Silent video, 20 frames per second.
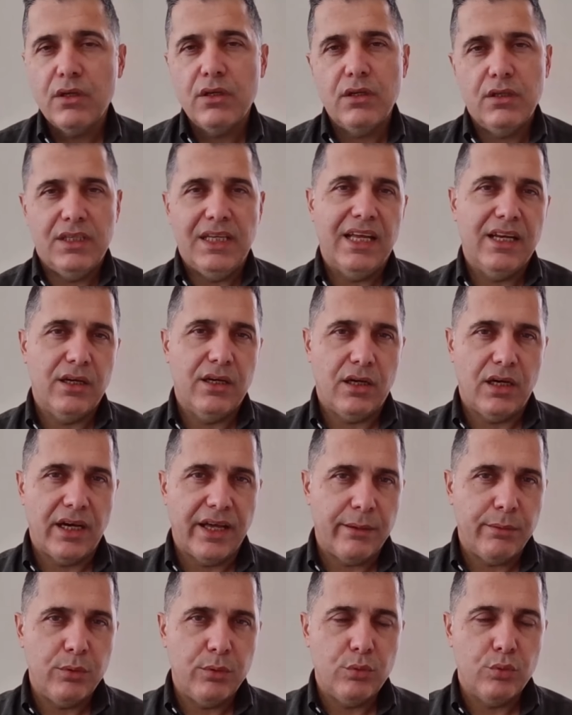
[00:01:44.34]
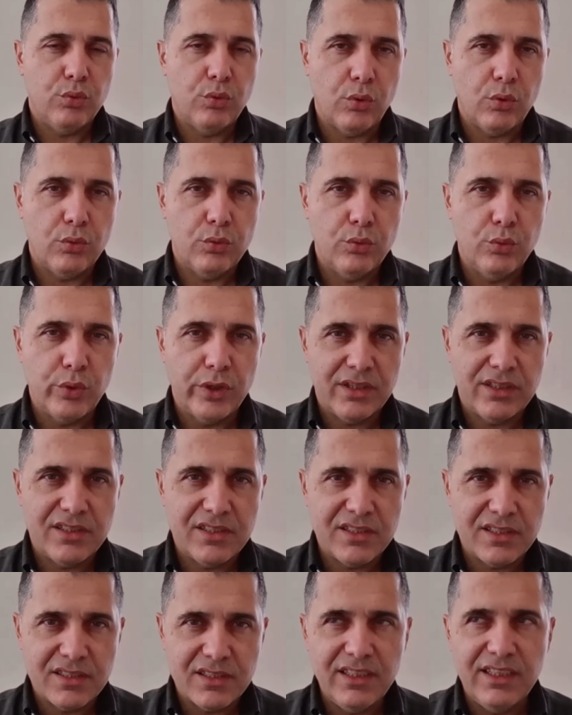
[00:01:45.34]
Yani araba
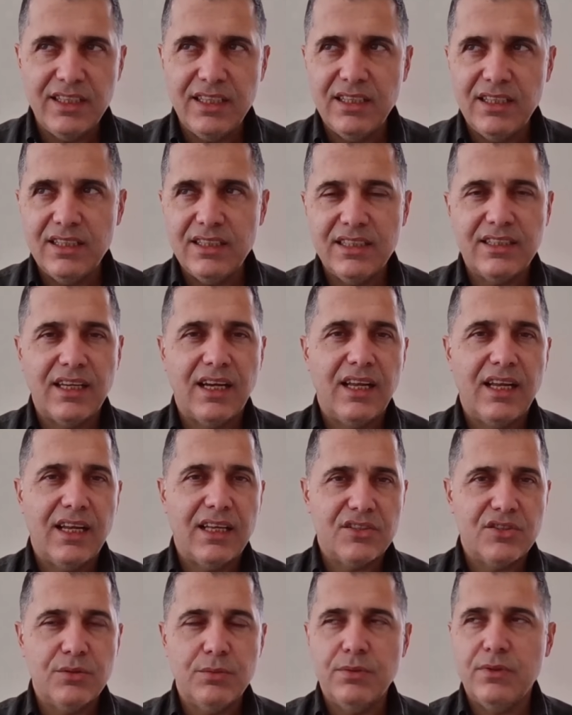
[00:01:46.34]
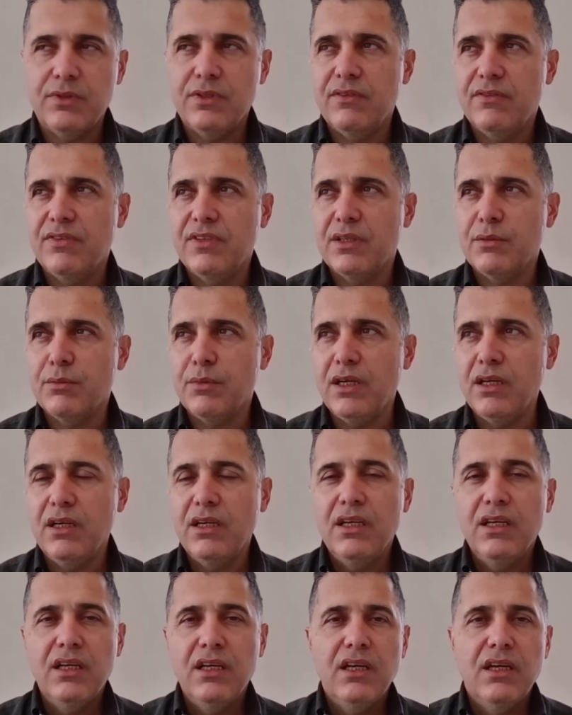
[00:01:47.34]
üreticisi değil, ithalatçı bir firma.
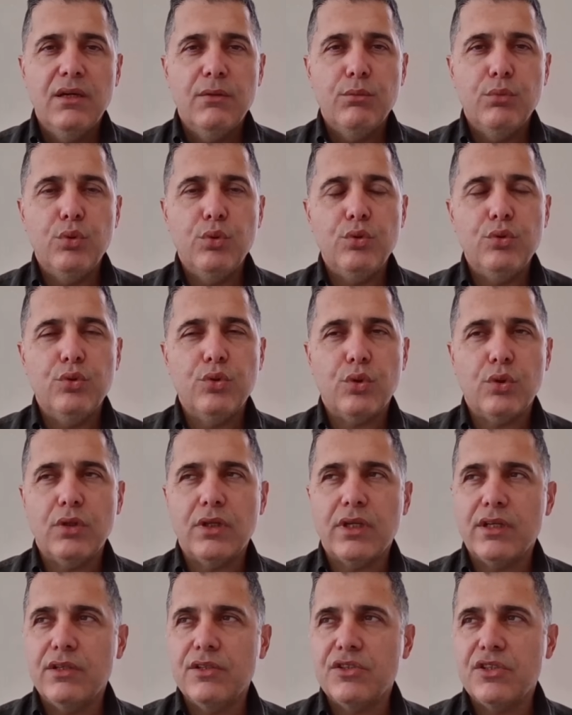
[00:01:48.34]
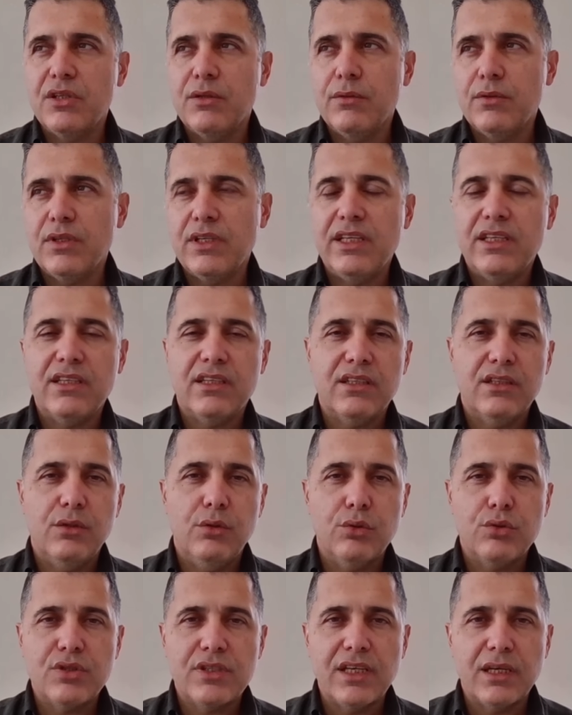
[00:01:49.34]
Bu euroları işte getirdiği
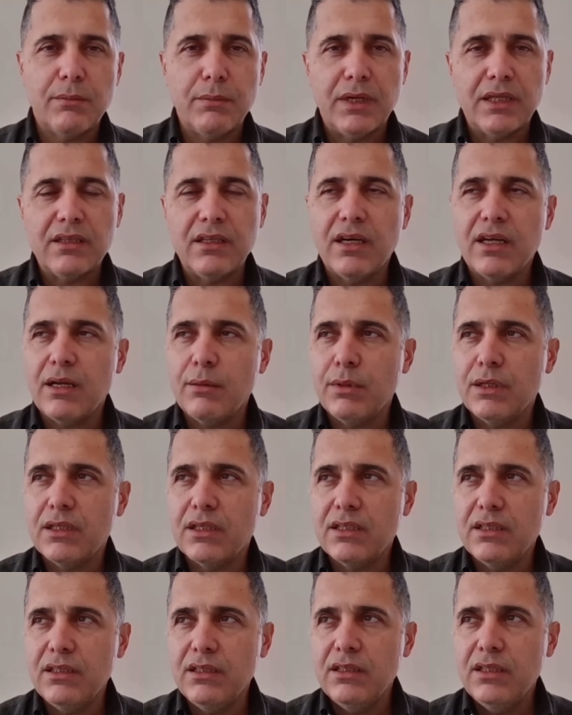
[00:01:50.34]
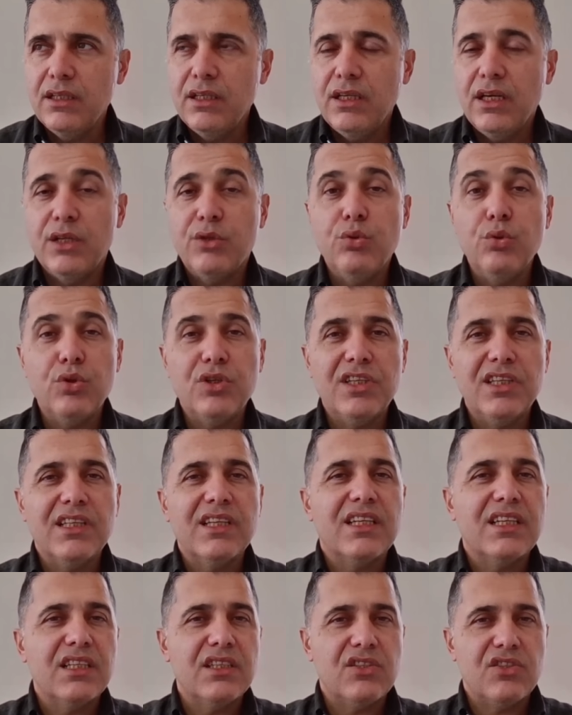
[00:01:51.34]
lüks segment arabaları e, Türkiye'de
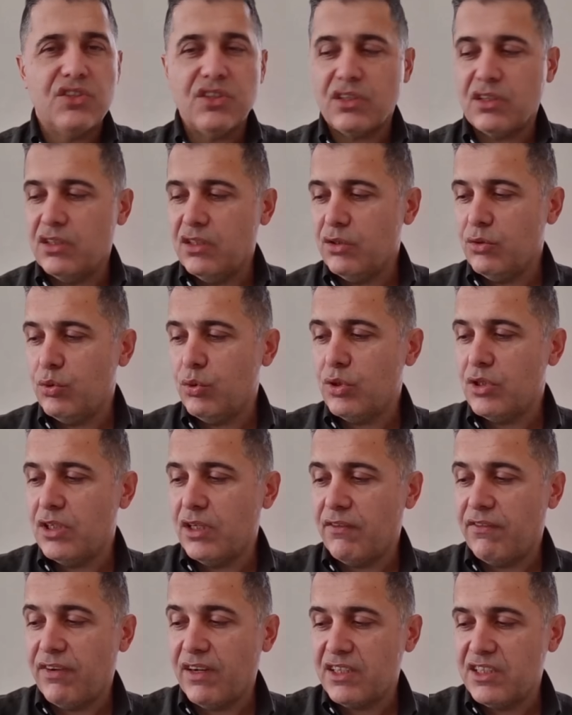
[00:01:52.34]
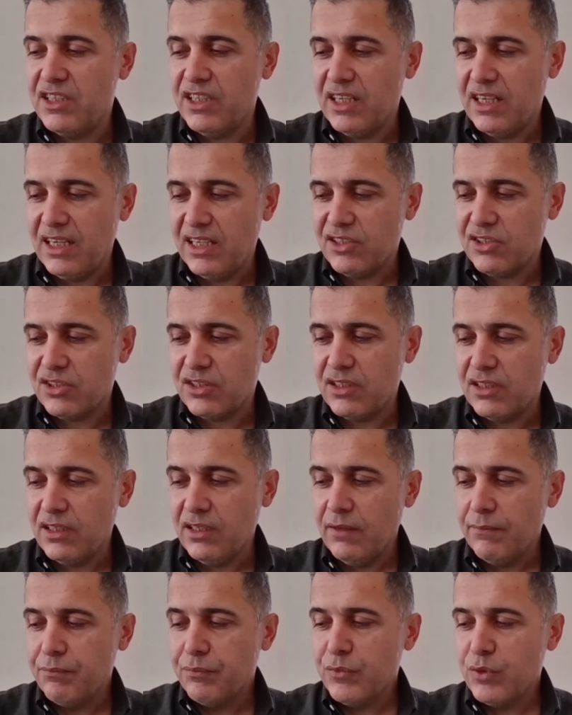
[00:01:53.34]
kriz çıktı. Türkiye fakirleşti.
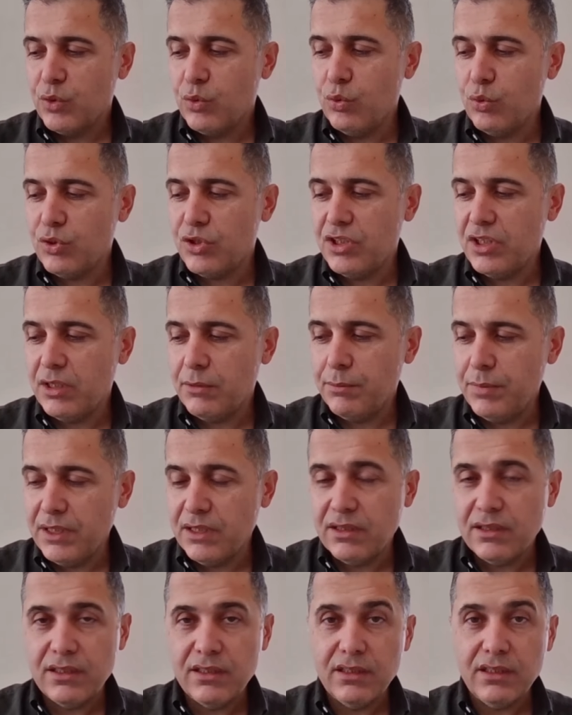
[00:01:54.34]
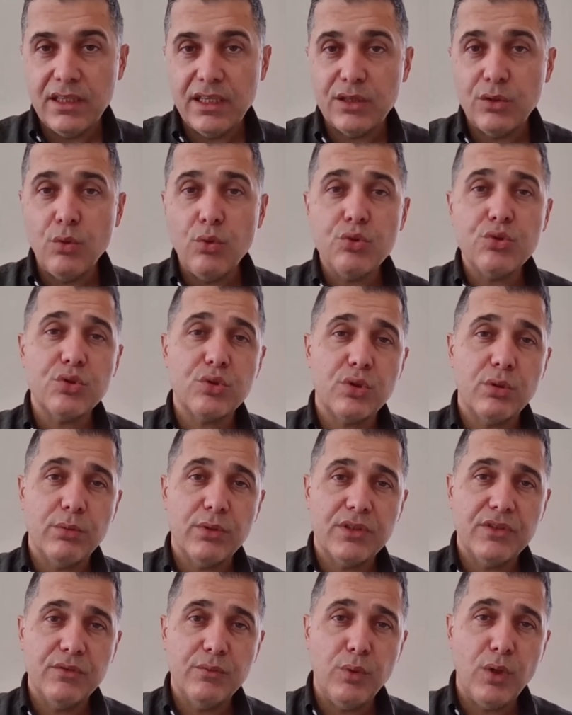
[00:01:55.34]
Türkiye bitti. E, Doğuş
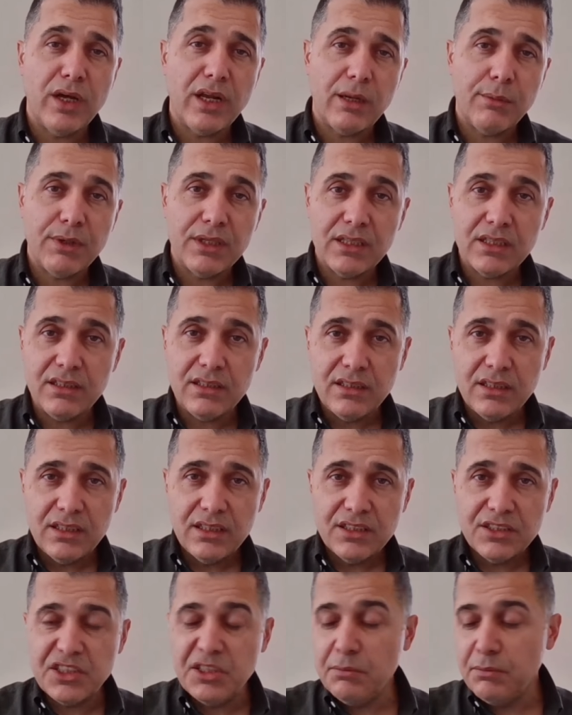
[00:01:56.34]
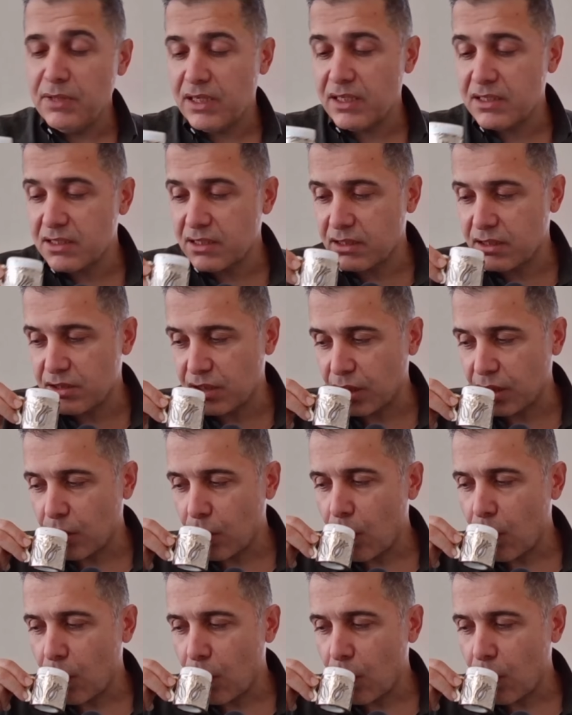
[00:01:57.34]
Otomotiv bu arabaları kimlere satacak?